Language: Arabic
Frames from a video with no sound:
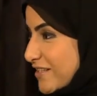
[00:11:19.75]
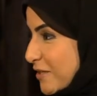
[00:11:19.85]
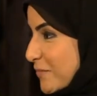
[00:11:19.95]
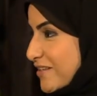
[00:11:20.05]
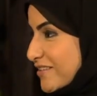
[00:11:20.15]

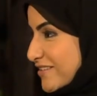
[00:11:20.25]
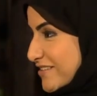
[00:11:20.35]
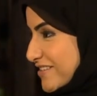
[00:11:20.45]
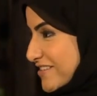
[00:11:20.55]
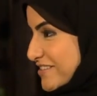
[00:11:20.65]
طبعا
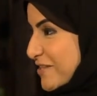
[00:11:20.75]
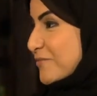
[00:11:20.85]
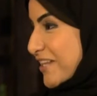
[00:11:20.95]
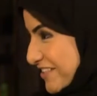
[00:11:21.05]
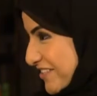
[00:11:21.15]

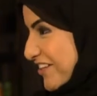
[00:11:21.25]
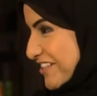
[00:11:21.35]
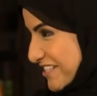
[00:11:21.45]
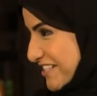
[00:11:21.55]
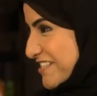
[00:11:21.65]
استمتعت
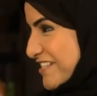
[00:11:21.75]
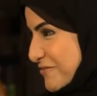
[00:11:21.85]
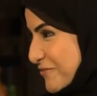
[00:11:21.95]
انا شخصيا